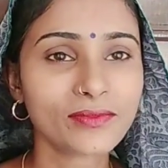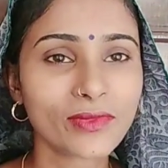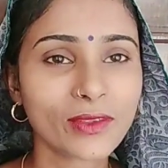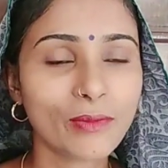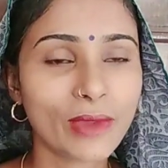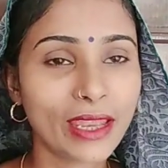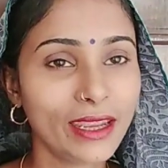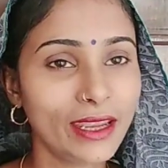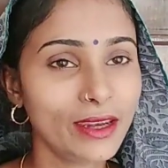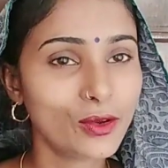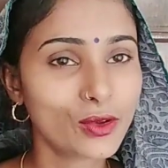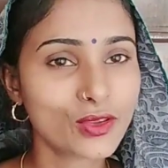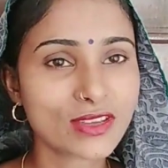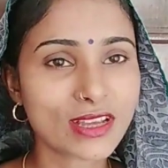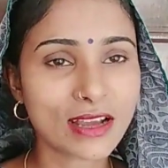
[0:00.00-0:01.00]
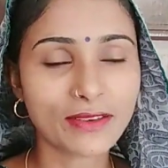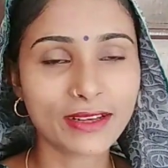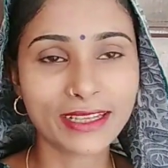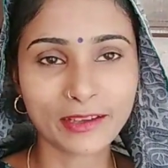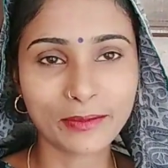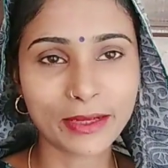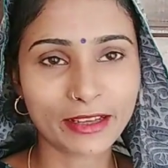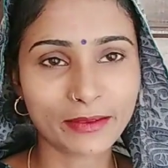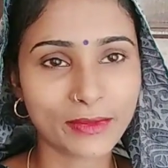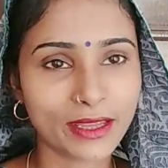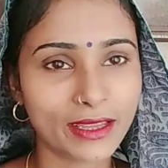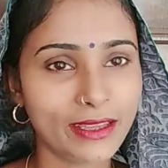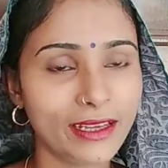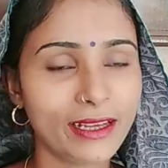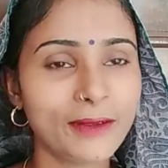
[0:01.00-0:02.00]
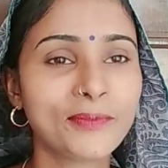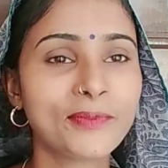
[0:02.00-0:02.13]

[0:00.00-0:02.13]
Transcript: मैंने इनको तो साफ अल्टीमेटम दे दिया